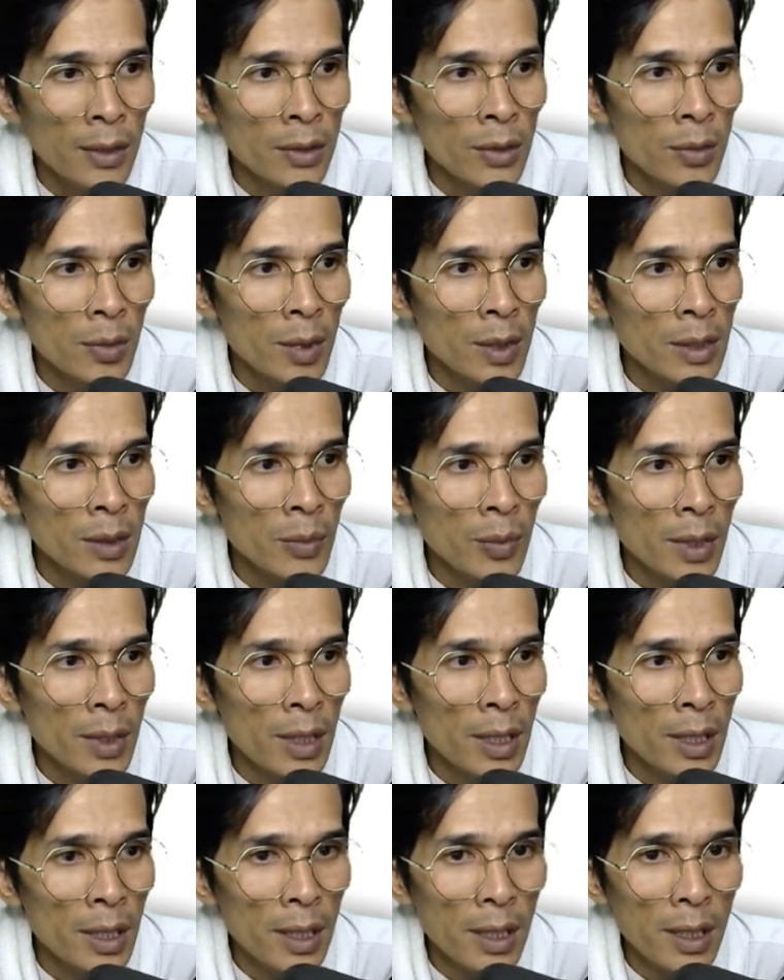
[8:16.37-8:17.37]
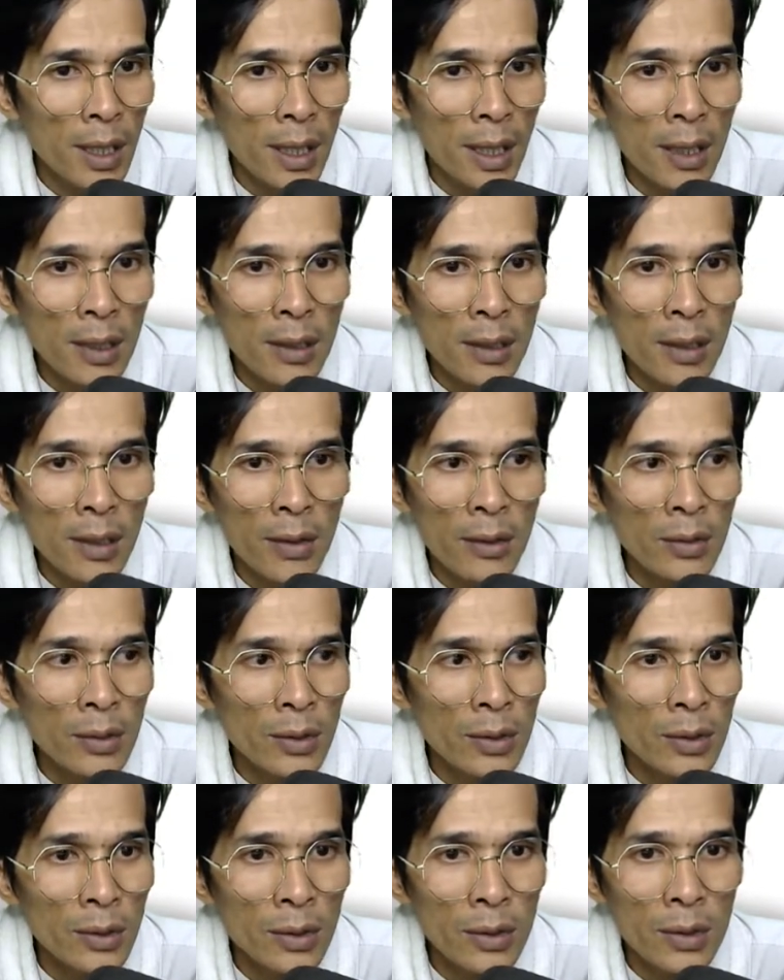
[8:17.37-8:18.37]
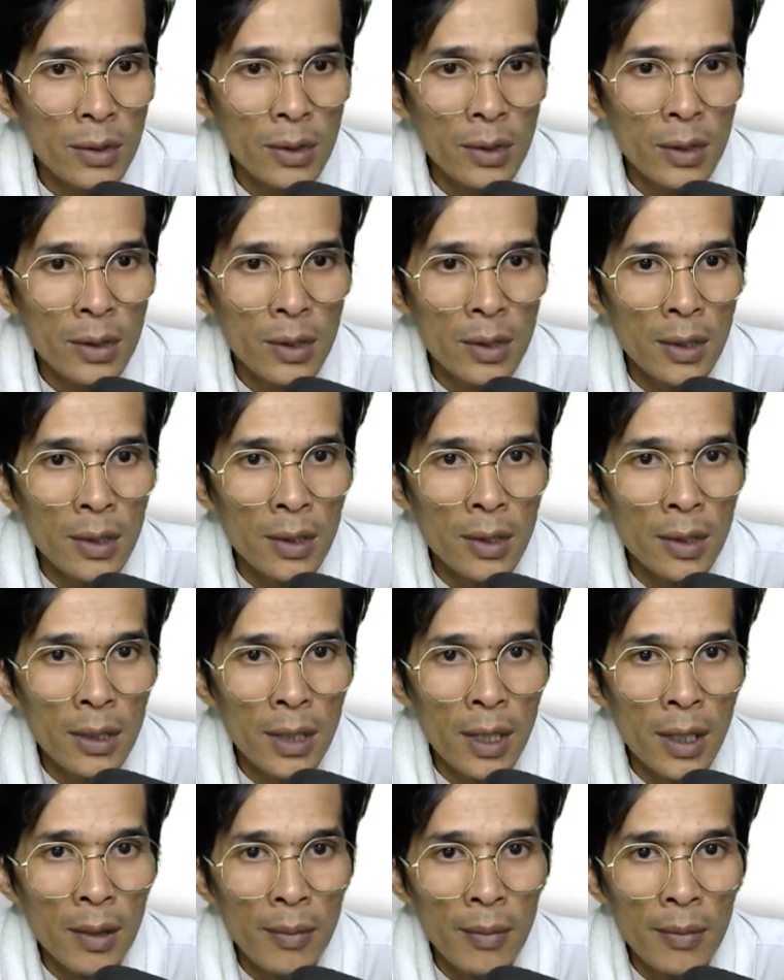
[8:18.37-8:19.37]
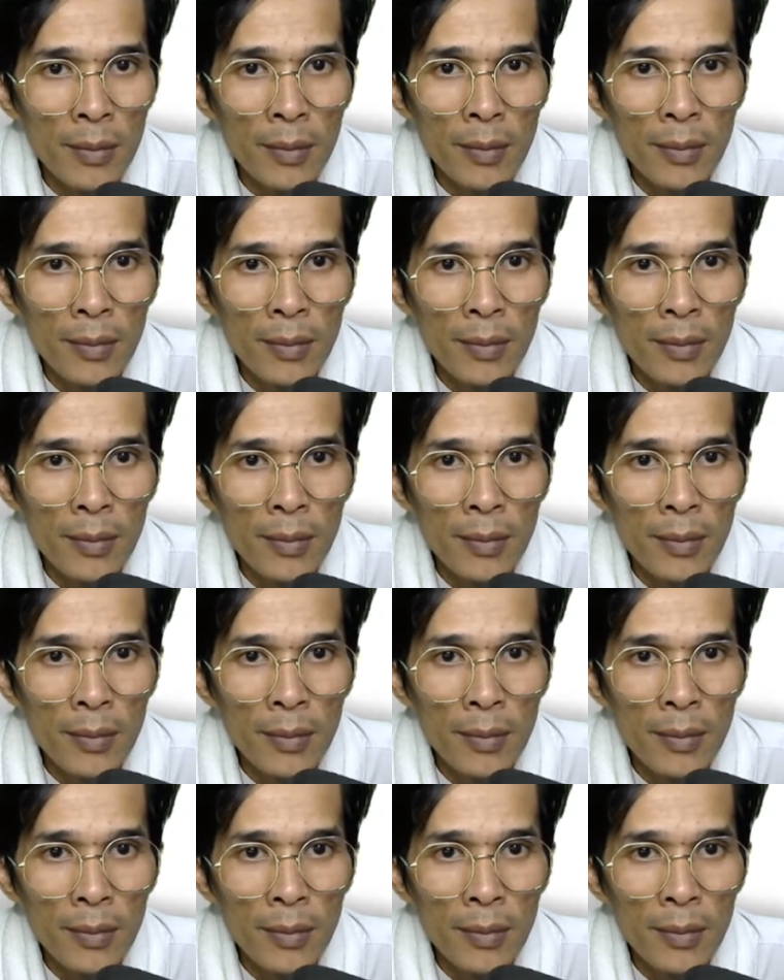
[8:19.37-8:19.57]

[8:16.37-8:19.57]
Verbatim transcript: coba simpan di G terus ke game